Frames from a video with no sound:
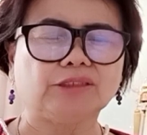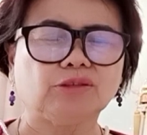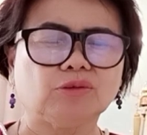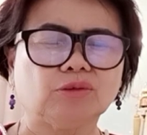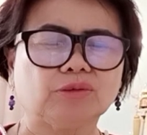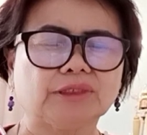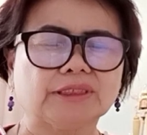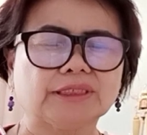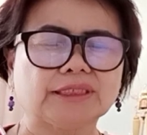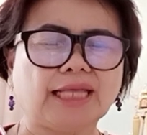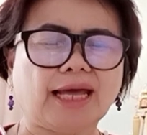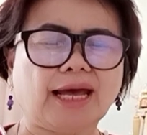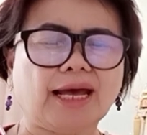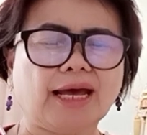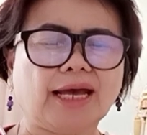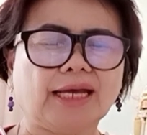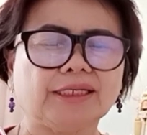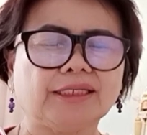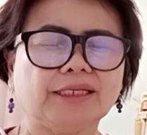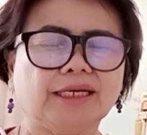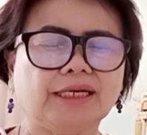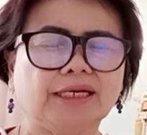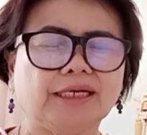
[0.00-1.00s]
รจนตา
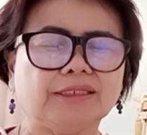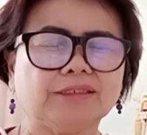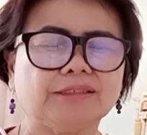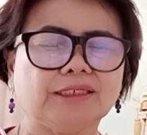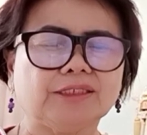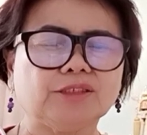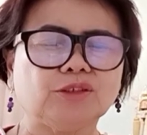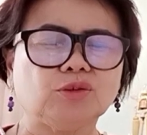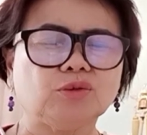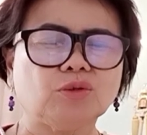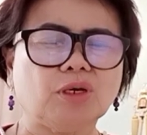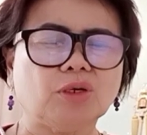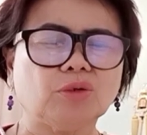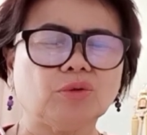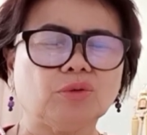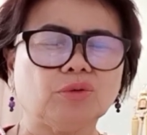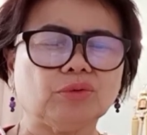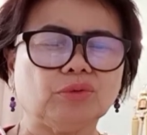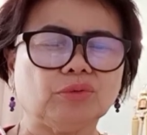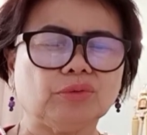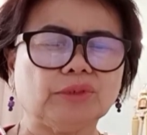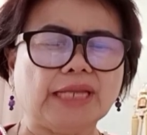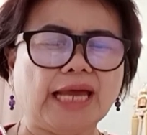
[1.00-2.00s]
ย ในช่วงฤ
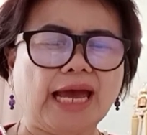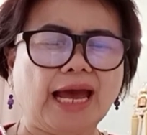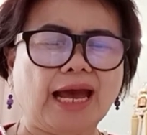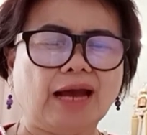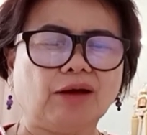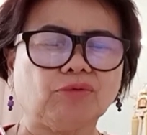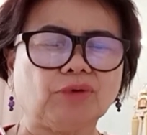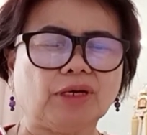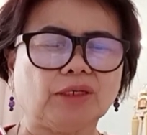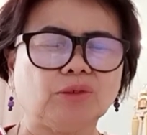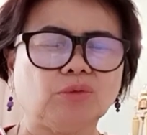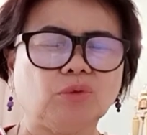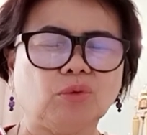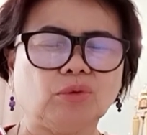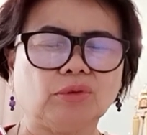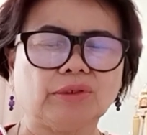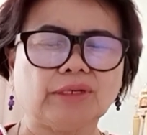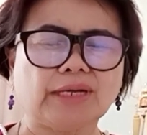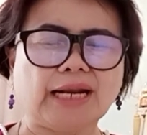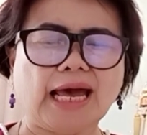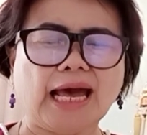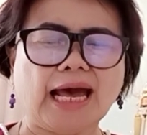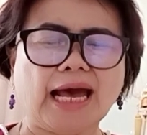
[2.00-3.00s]
ดูหนาวอันโห
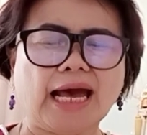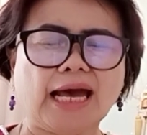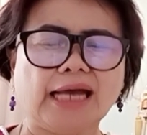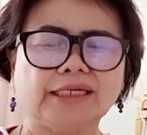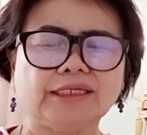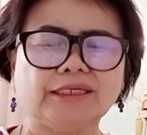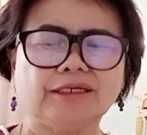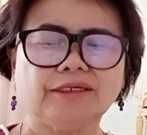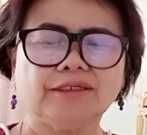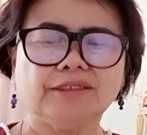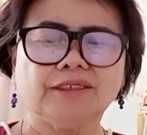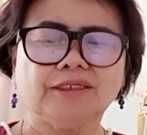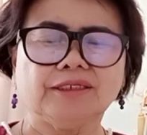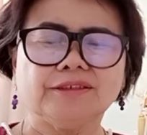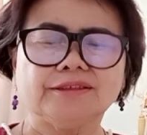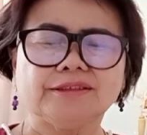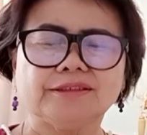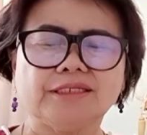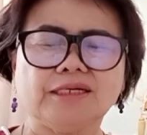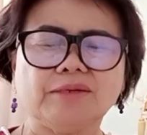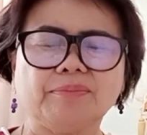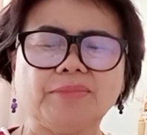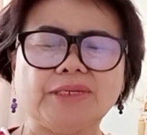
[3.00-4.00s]
ดร้าย
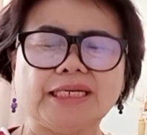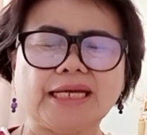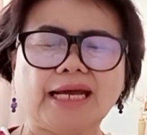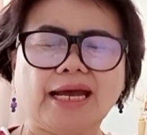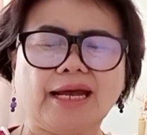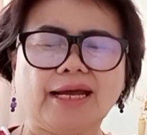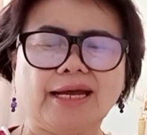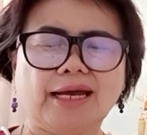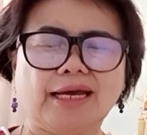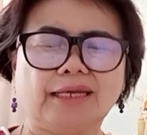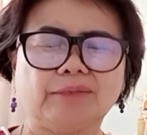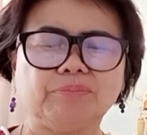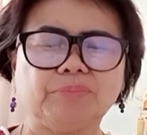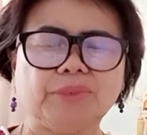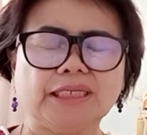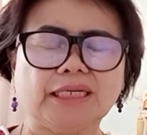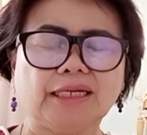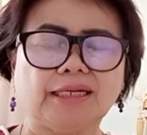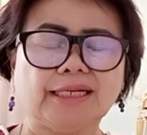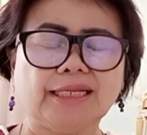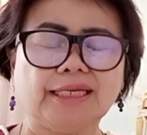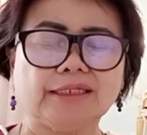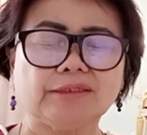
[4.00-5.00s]
ซึ่งมีอาหารเพี
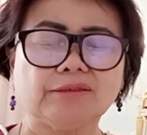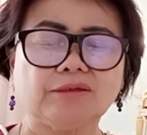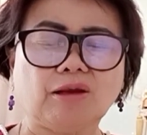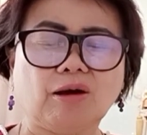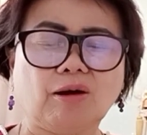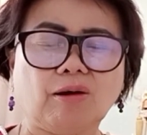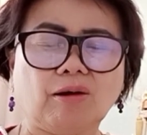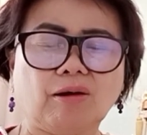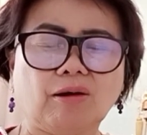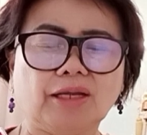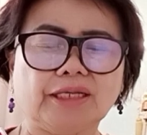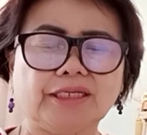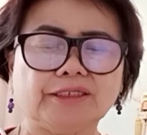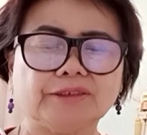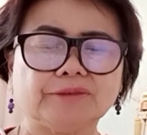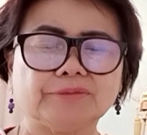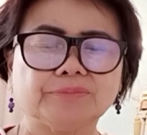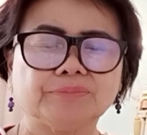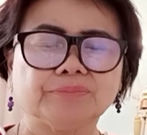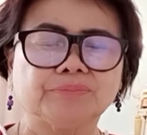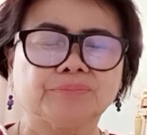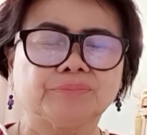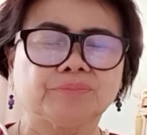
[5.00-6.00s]
ยงเล็กน้อย
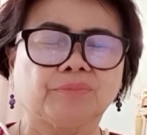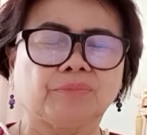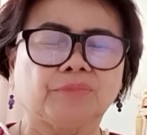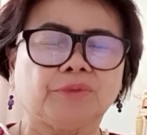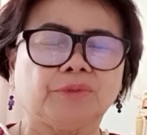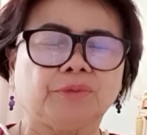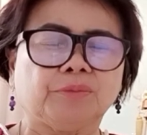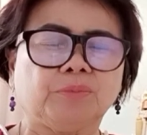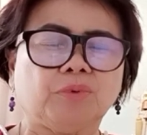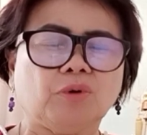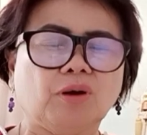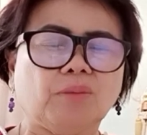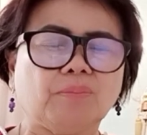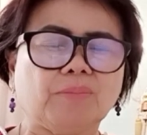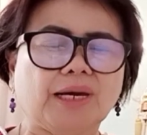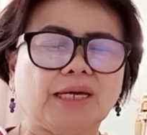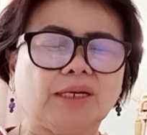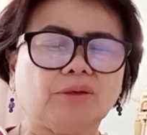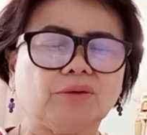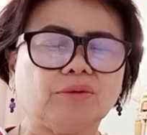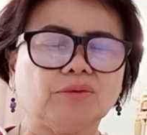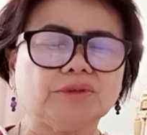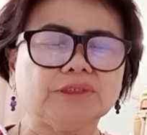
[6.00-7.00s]
พวก
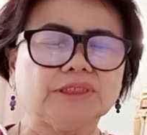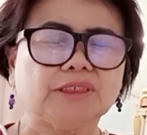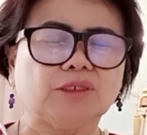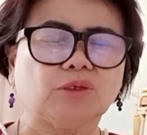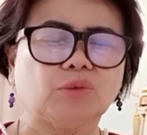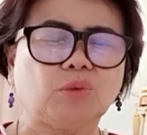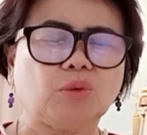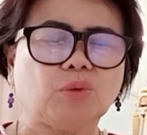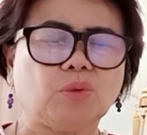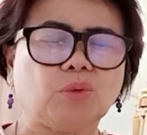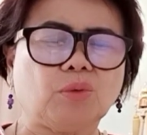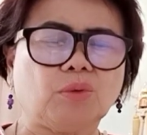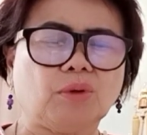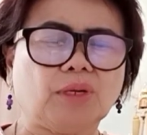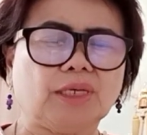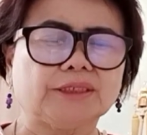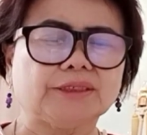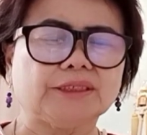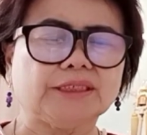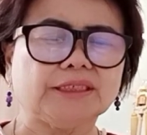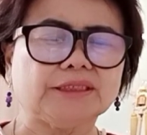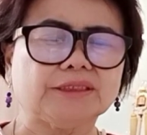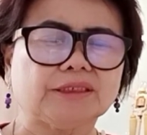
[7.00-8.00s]
มันรู้สึกกลัว
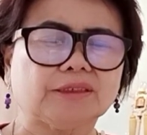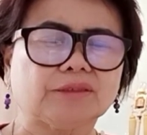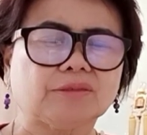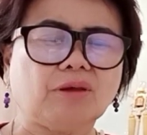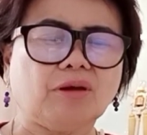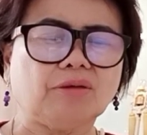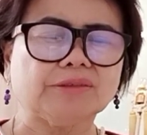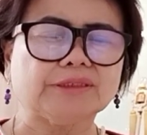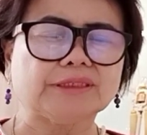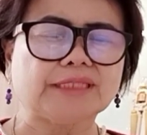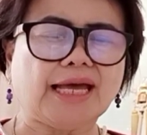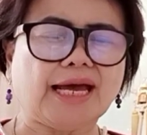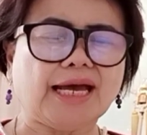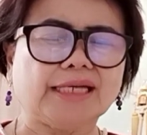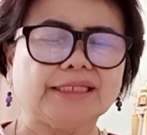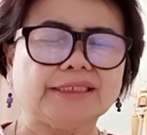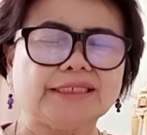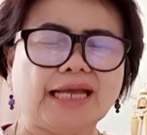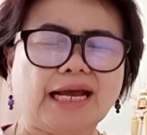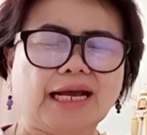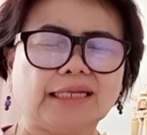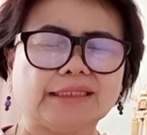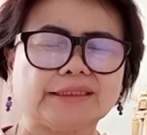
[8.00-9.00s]
ที่จะต้องตาย
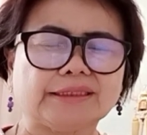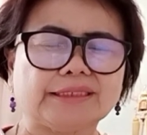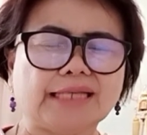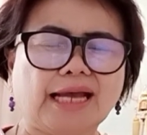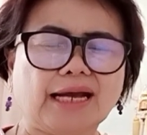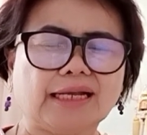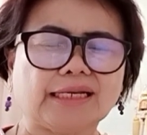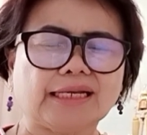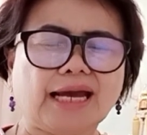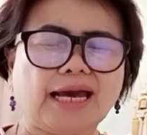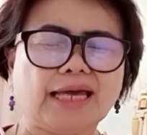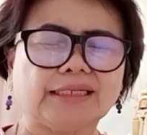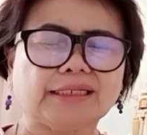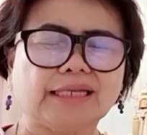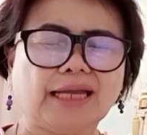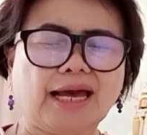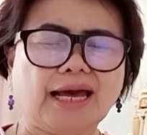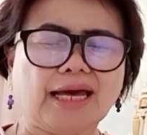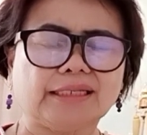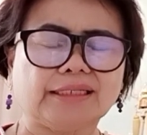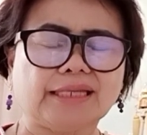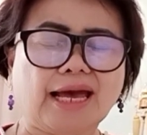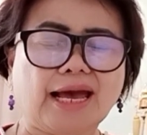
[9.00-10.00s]
อยากจากการ
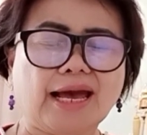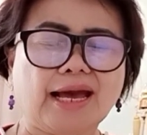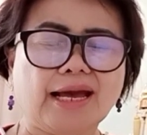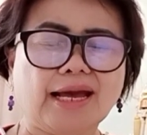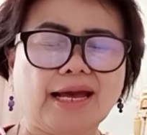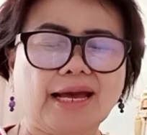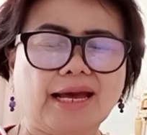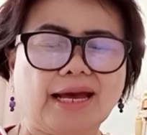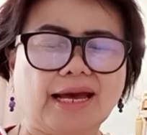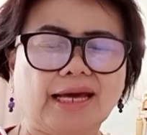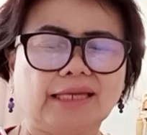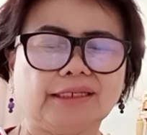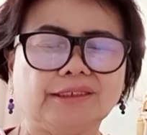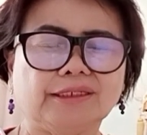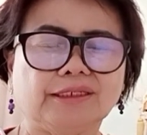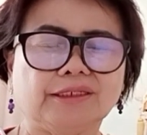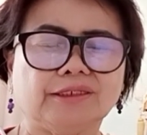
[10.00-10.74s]
ขาดอาหาร